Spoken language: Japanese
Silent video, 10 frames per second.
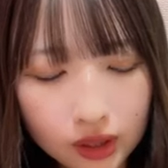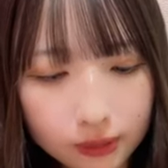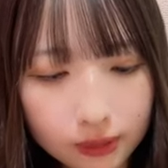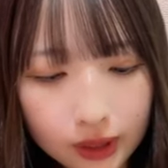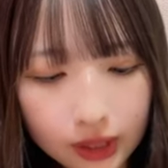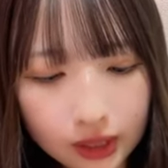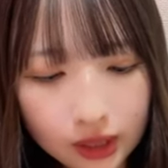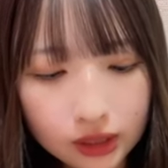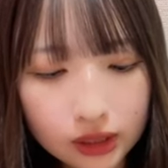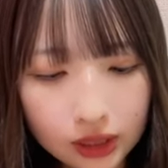うやばいえな
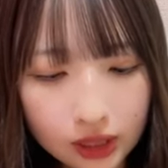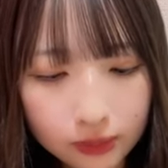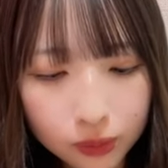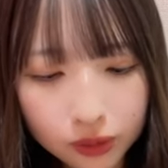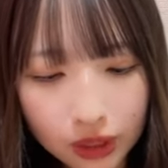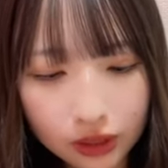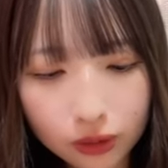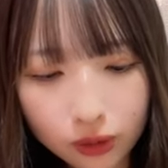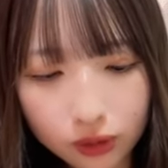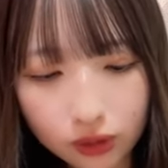んかねもうね
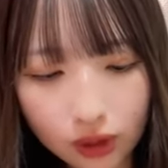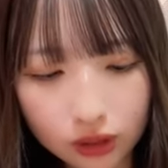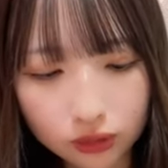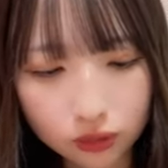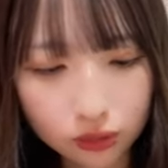あの